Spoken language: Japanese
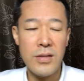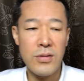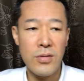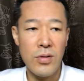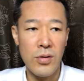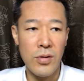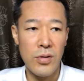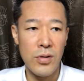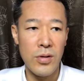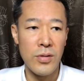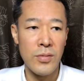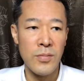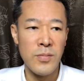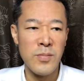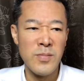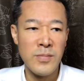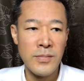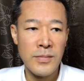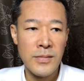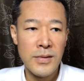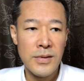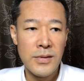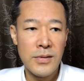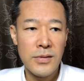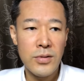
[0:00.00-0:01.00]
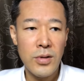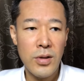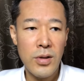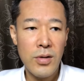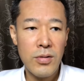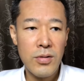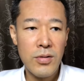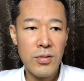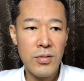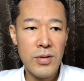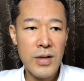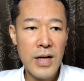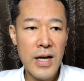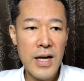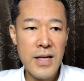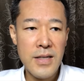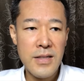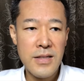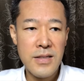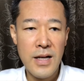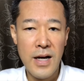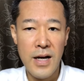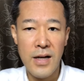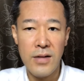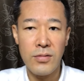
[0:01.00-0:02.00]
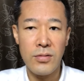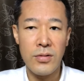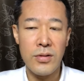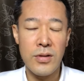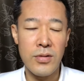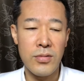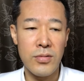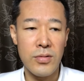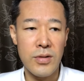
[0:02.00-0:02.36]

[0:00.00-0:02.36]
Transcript: そのそれをこう返してはるってい